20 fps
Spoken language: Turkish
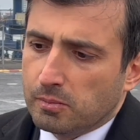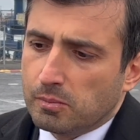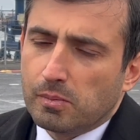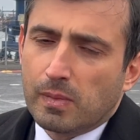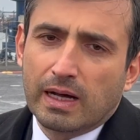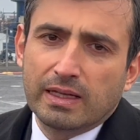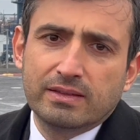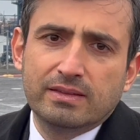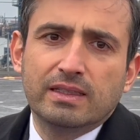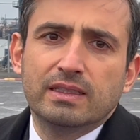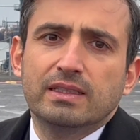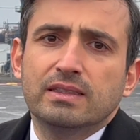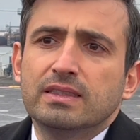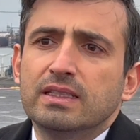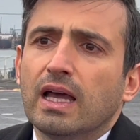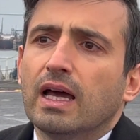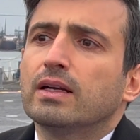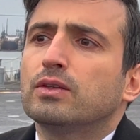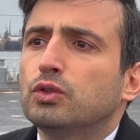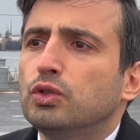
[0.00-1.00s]
maddenin
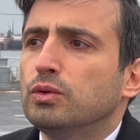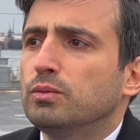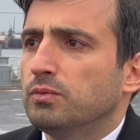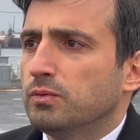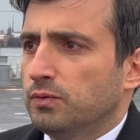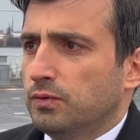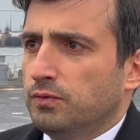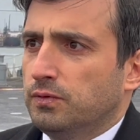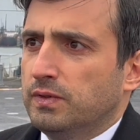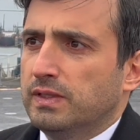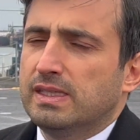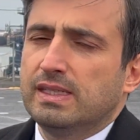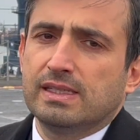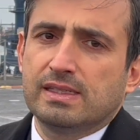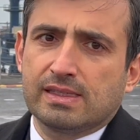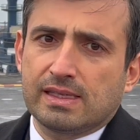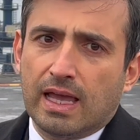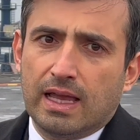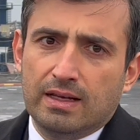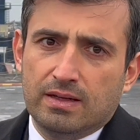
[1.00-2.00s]
diğer tüm
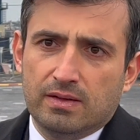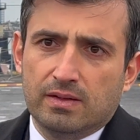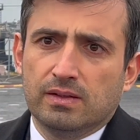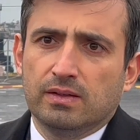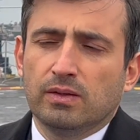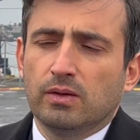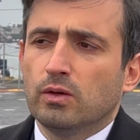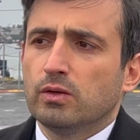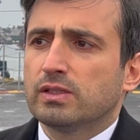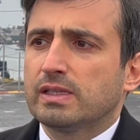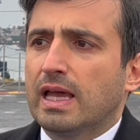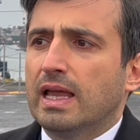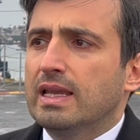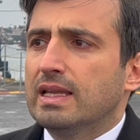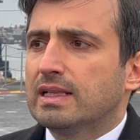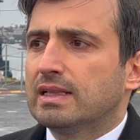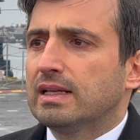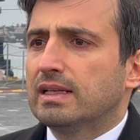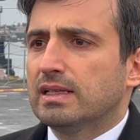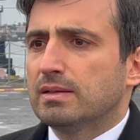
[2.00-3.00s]
fiziksel
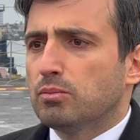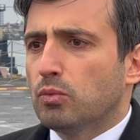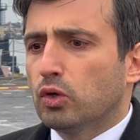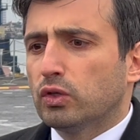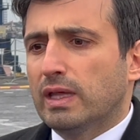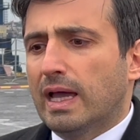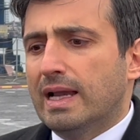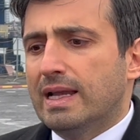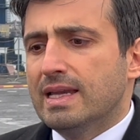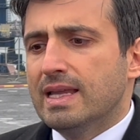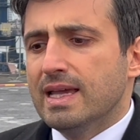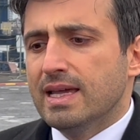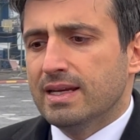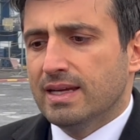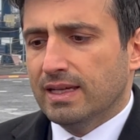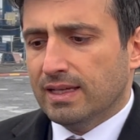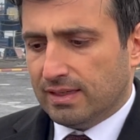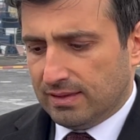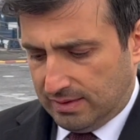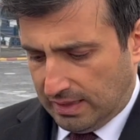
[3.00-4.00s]
özelliklerini
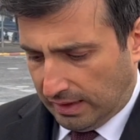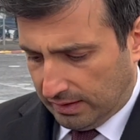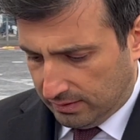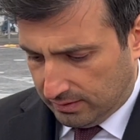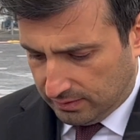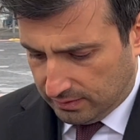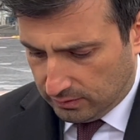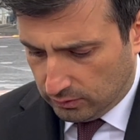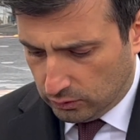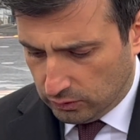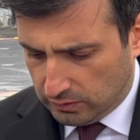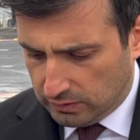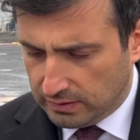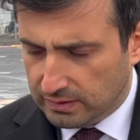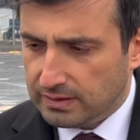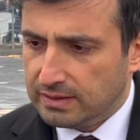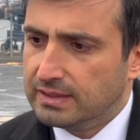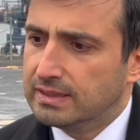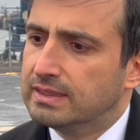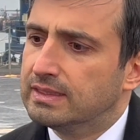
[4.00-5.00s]
modelleyerek yani
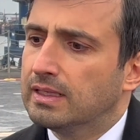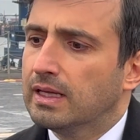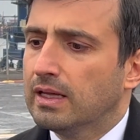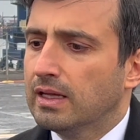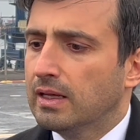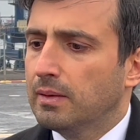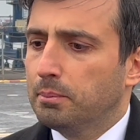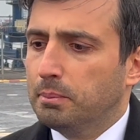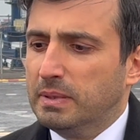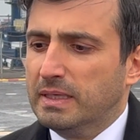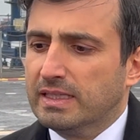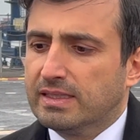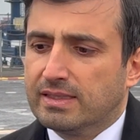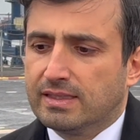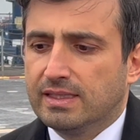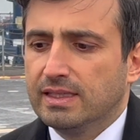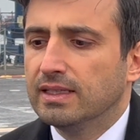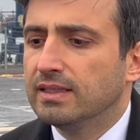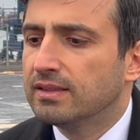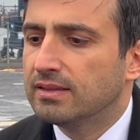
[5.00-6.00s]

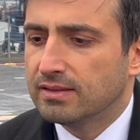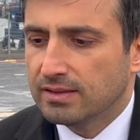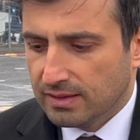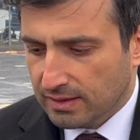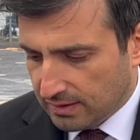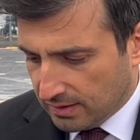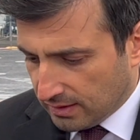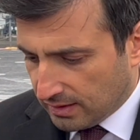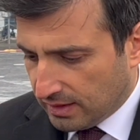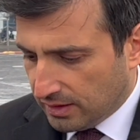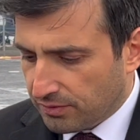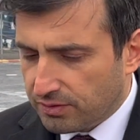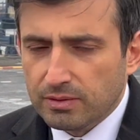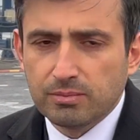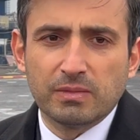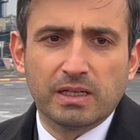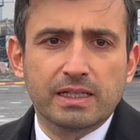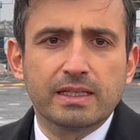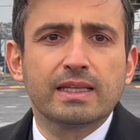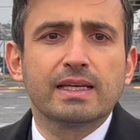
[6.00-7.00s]
pistin
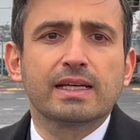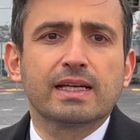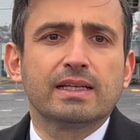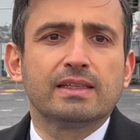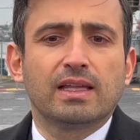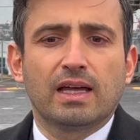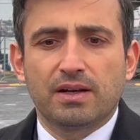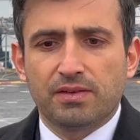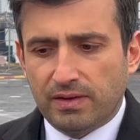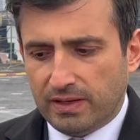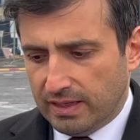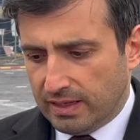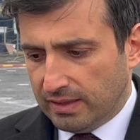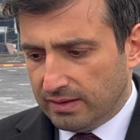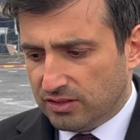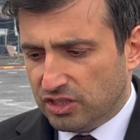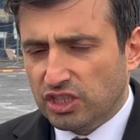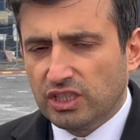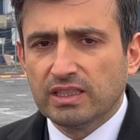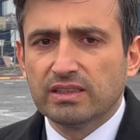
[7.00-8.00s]
kıvrımlarına kadar veya
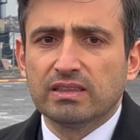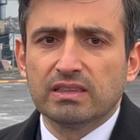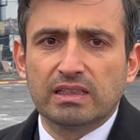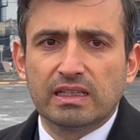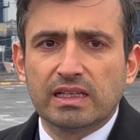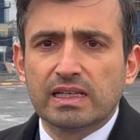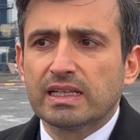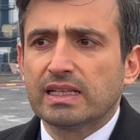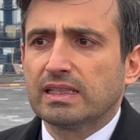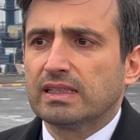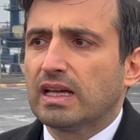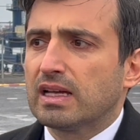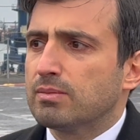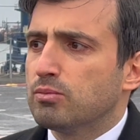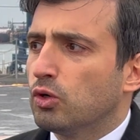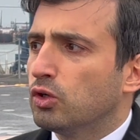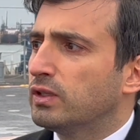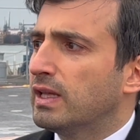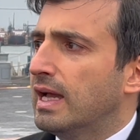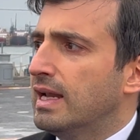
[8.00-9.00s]
çıkıntılarına kadar
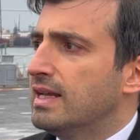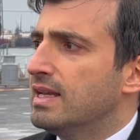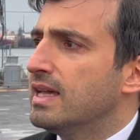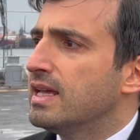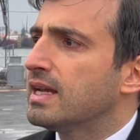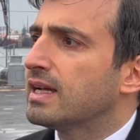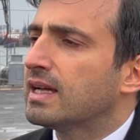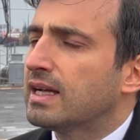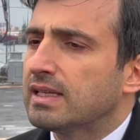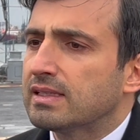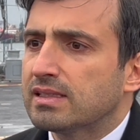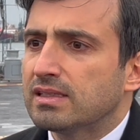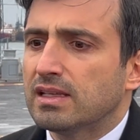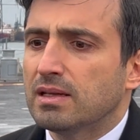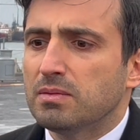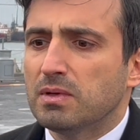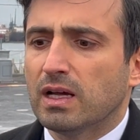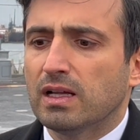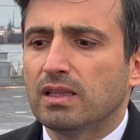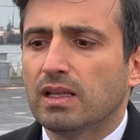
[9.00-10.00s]
modelleyerek
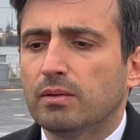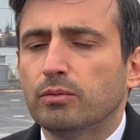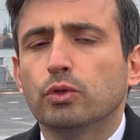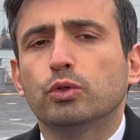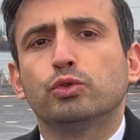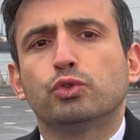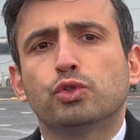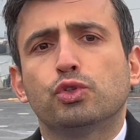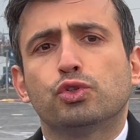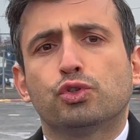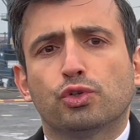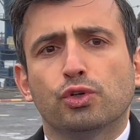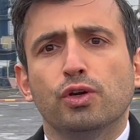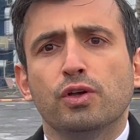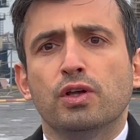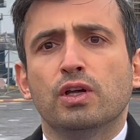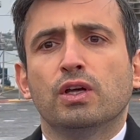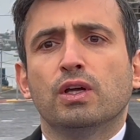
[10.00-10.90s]
aslında bir anlamda uçuşu